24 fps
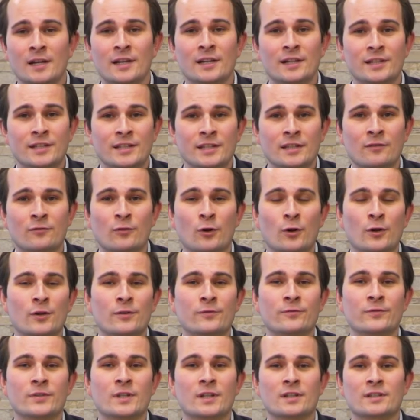Hier
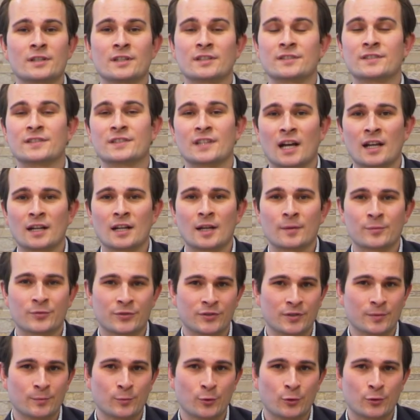wollen wir den Startups
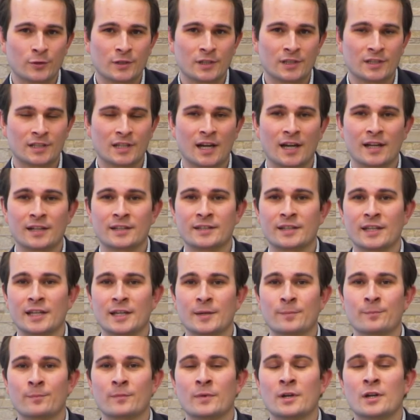die Möglichkeit
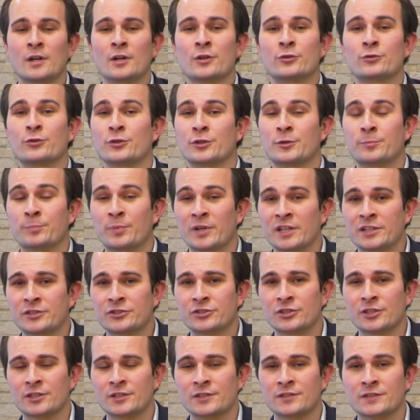geben, durch
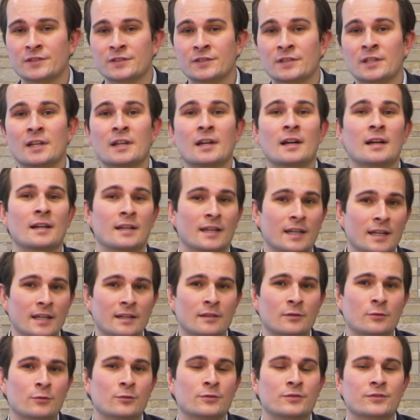Pitches
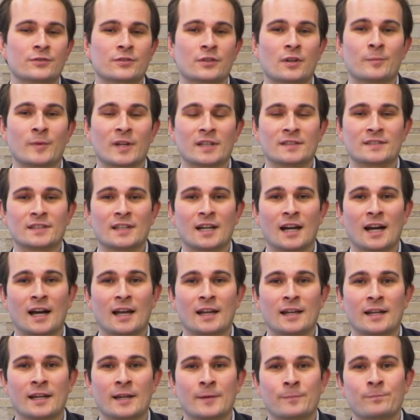in unserer
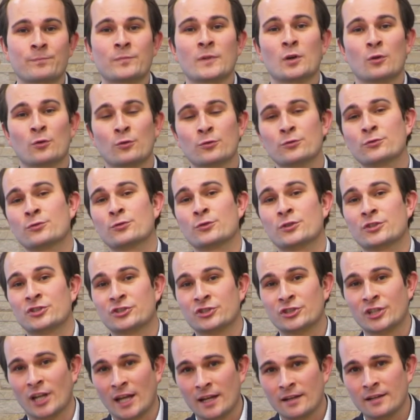Messehalle und durch
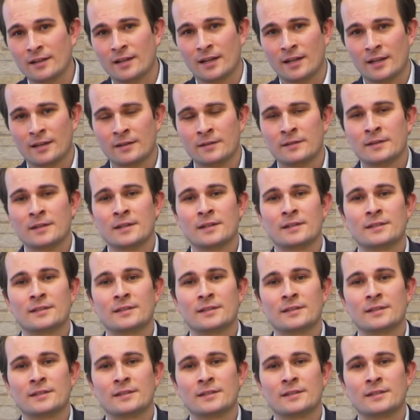Stände,